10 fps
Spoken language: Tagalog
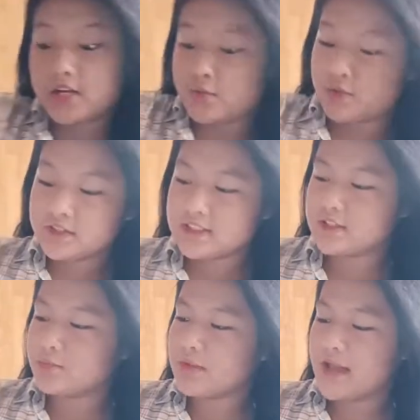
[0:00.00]
good si
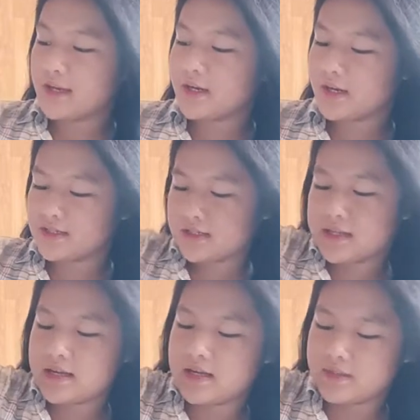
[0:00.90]
supplier kasi
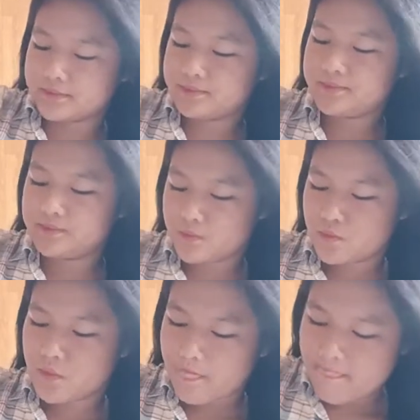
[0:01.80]
talaga
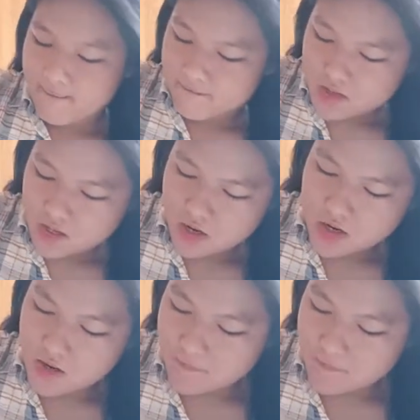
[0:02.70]
uh, ah,